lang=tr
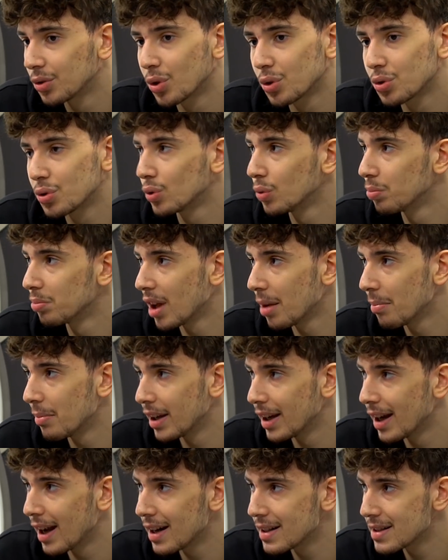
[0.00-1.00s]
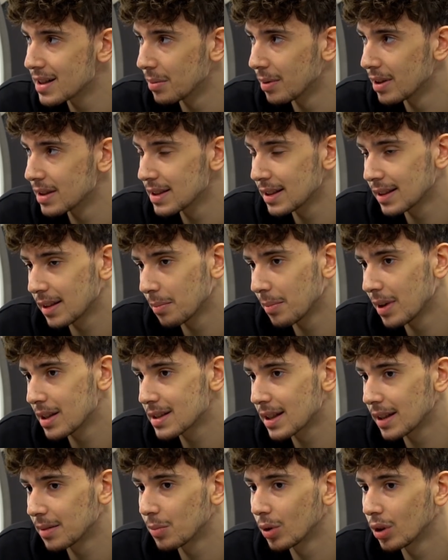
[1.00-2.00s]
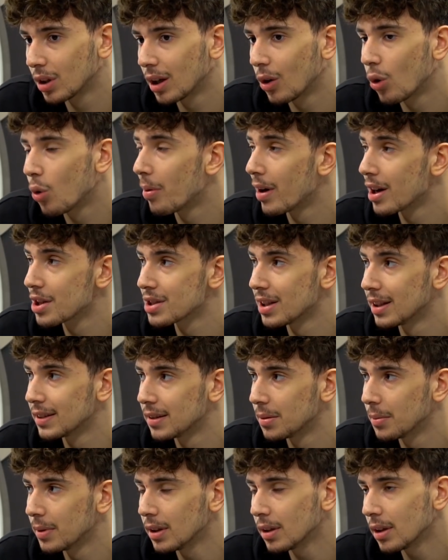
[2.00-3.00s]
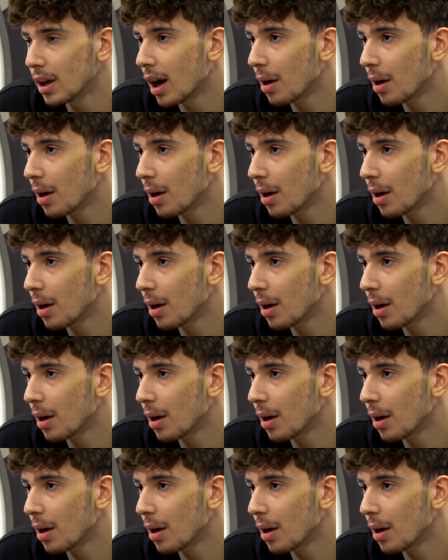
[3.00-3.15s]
çocukluğumdan beri her zaman zaten basketbola o başlattı beni.